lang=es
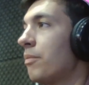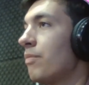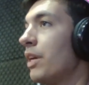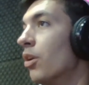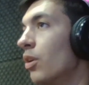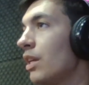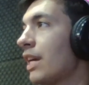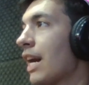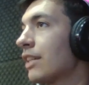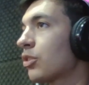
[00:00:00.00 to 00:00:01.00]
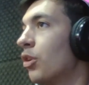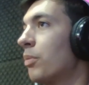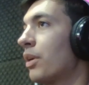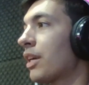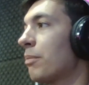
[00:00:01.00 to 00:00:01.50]
eólicas, con,
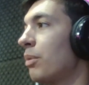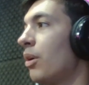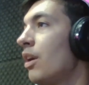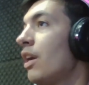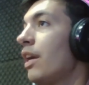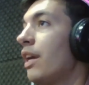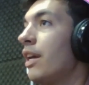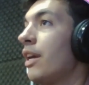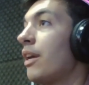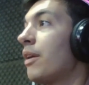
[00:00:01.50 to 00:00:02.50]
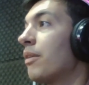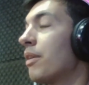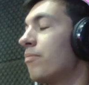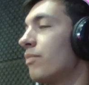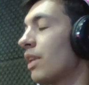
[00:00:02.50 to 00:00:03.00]
por ejemplo,
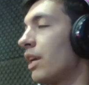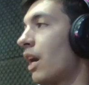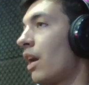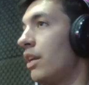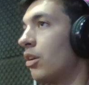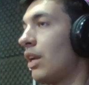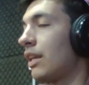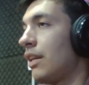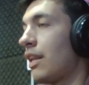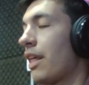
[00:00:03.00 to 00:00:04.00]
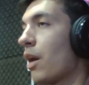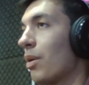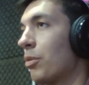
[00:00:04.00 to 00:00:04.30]
las de agua,